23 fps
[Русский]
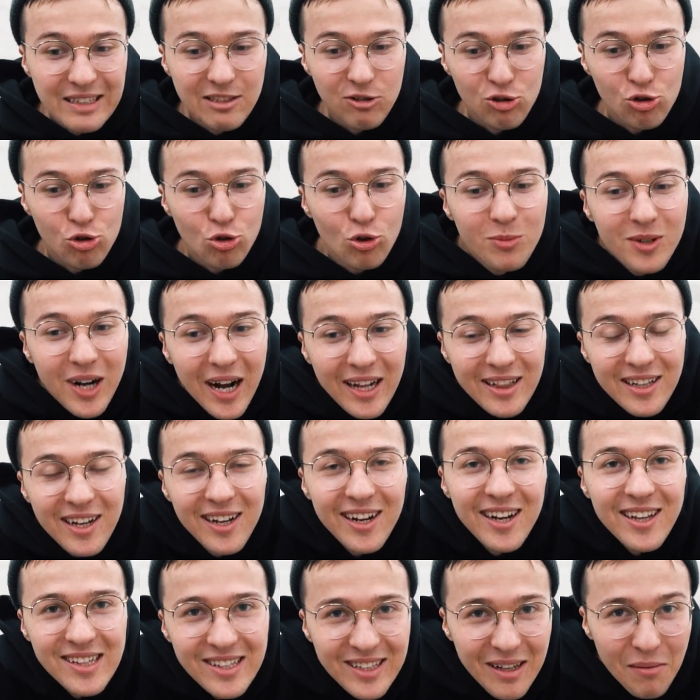Что мы
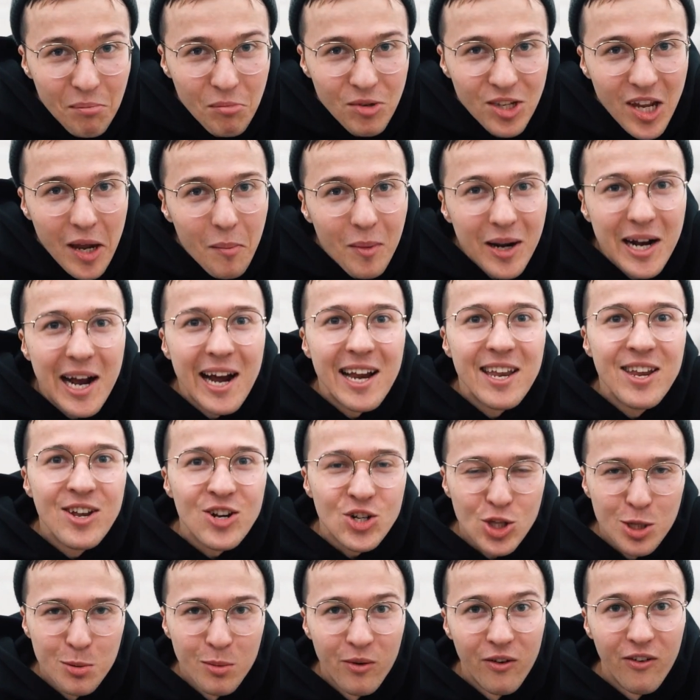конкретно там меняем?
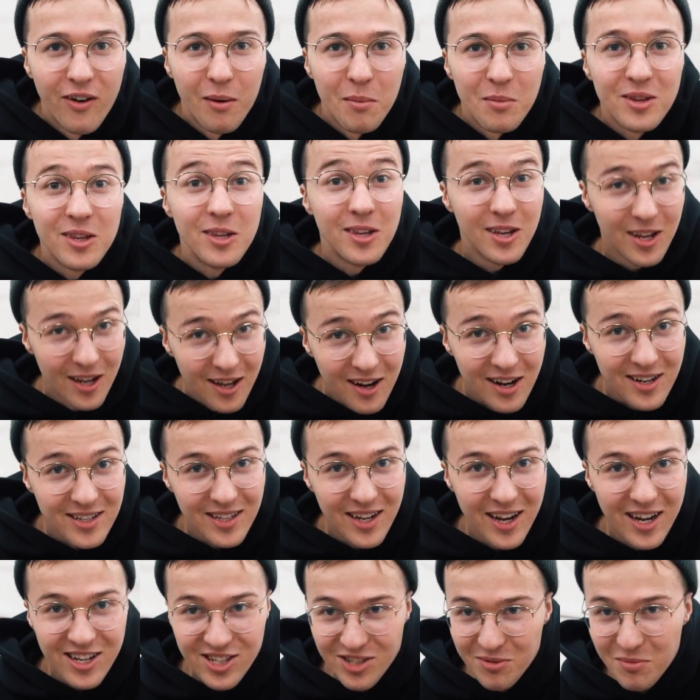Конечно, мы вам не
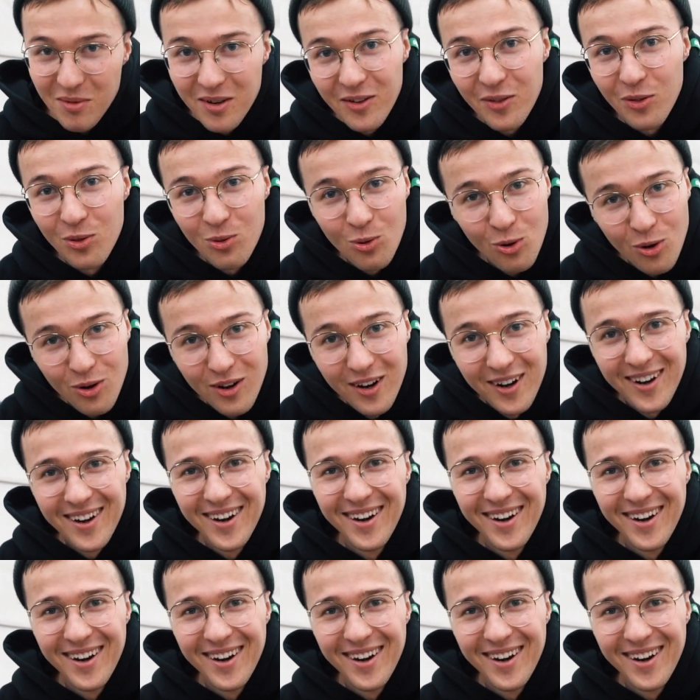расскажем, но